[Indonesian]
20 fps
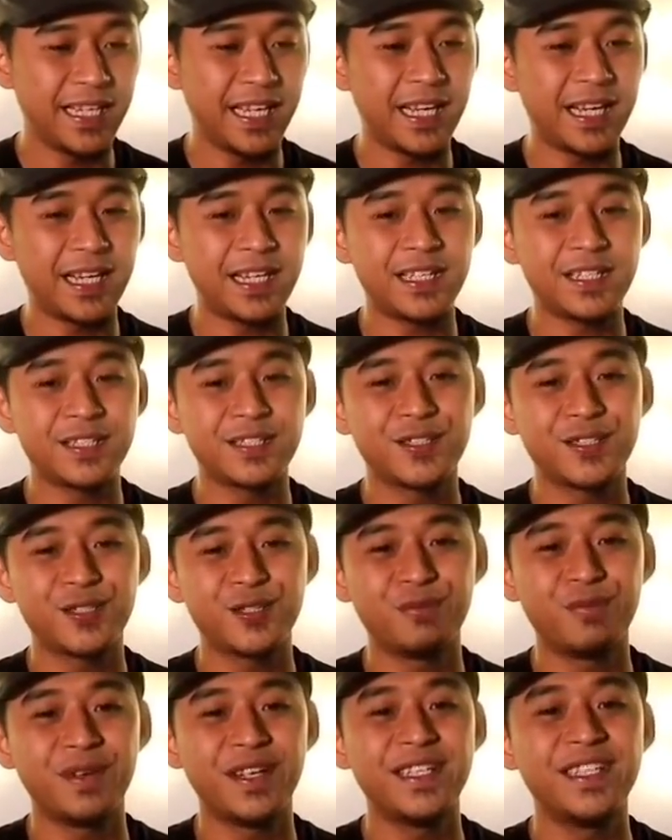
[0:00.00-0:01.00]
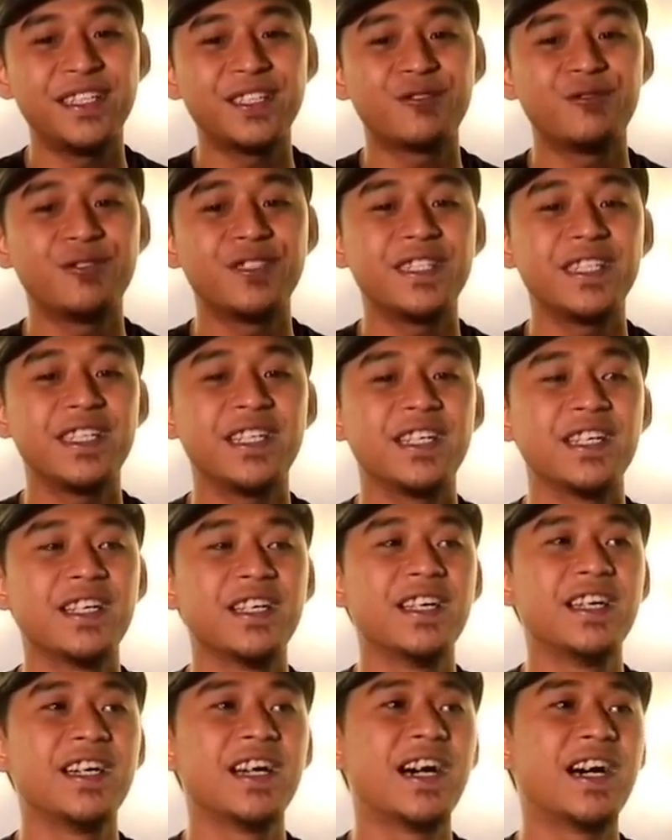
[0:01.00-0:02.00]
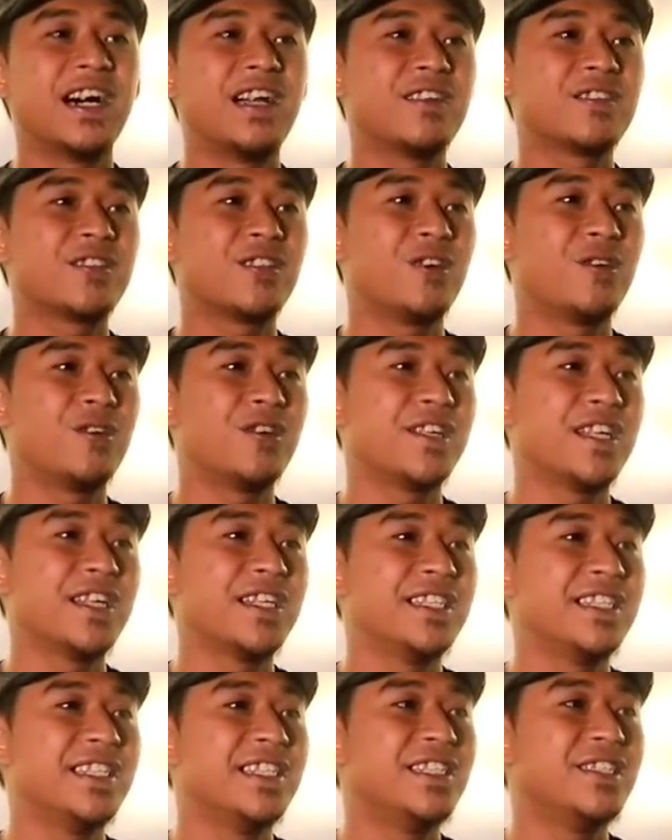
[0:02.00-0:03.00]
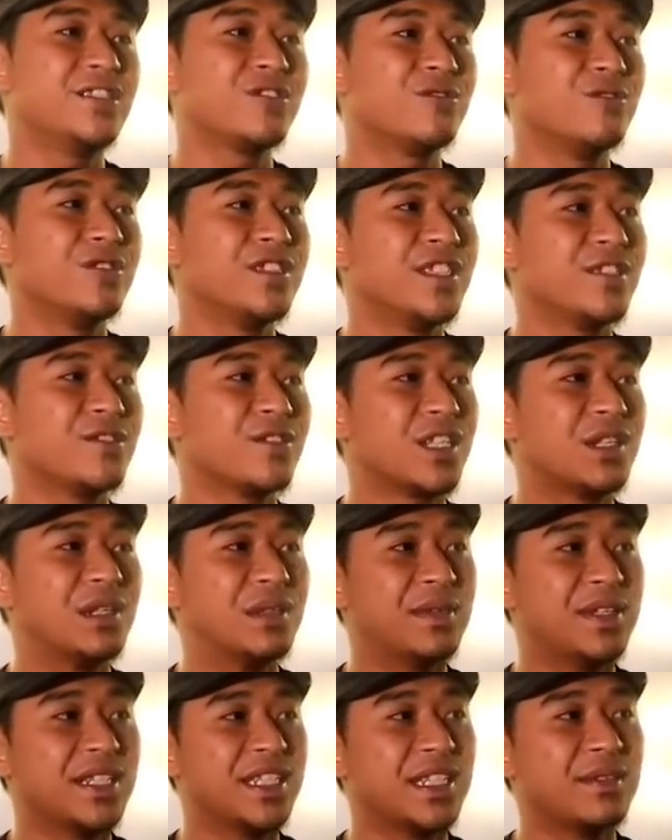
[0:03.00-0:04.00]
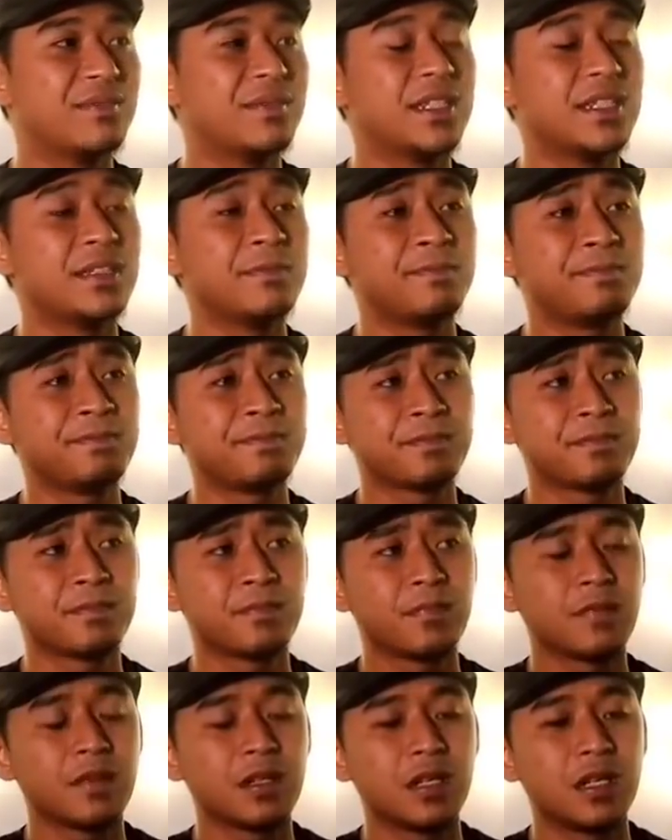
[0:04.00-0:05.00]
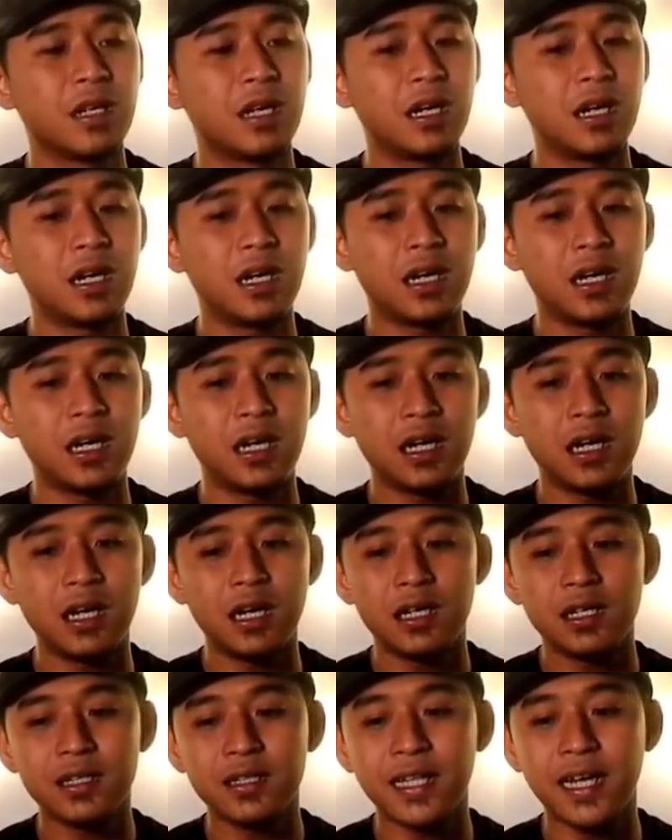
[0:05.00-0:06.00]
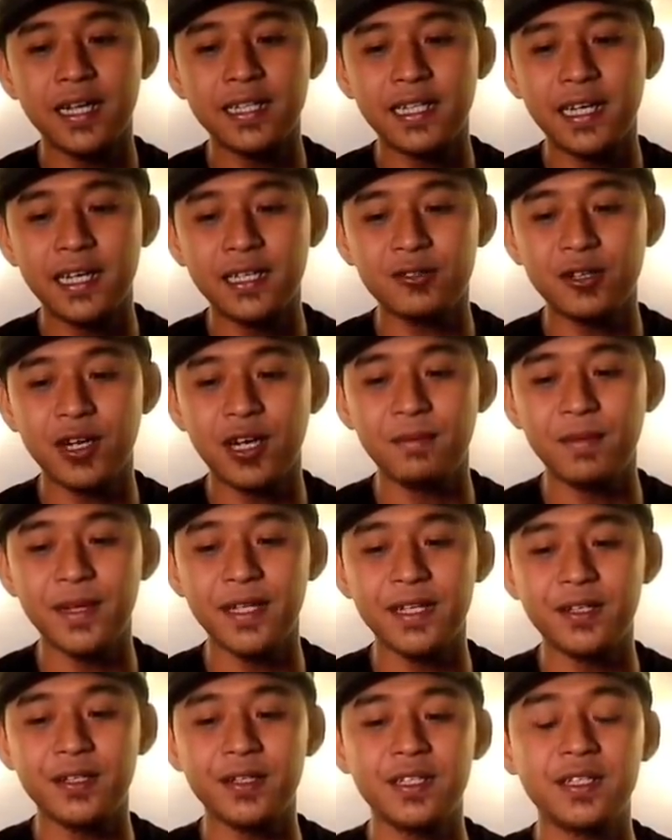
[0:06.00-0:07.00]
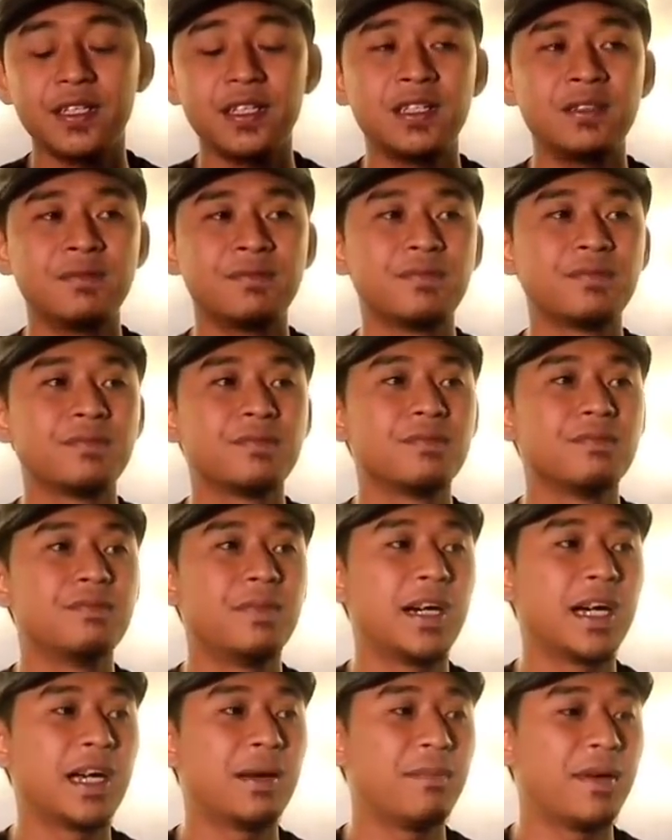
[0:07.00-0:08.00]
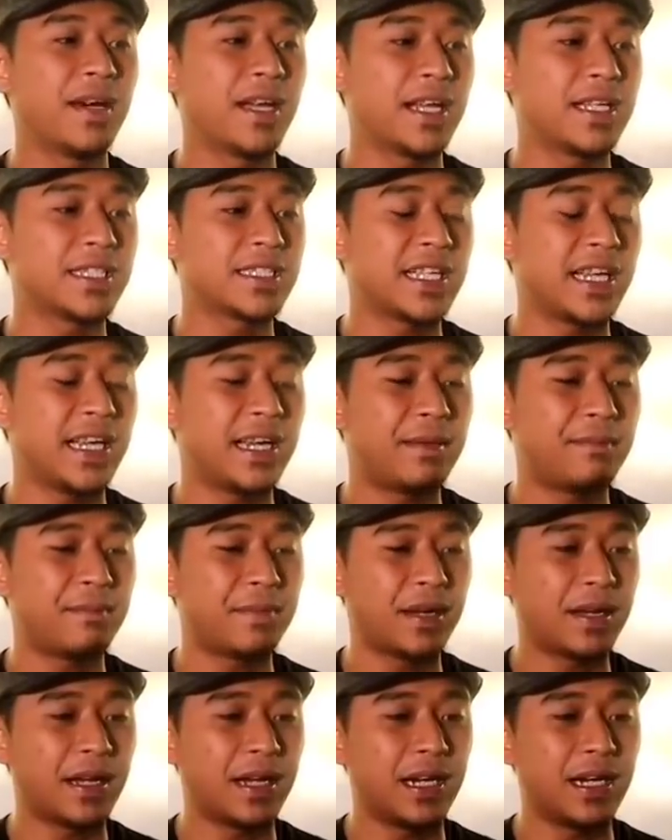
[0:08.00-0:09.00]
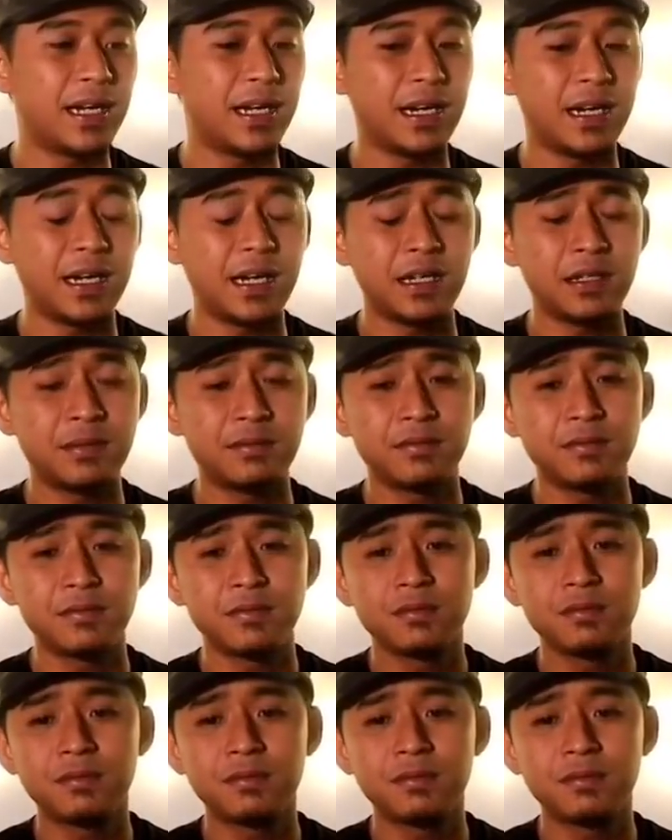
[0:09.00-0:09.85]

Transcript: jadi ya cuman diskusi kalau tahu nanti di diskusi itu teman-teman uh, tanya soal metode, bagaimana saya uh,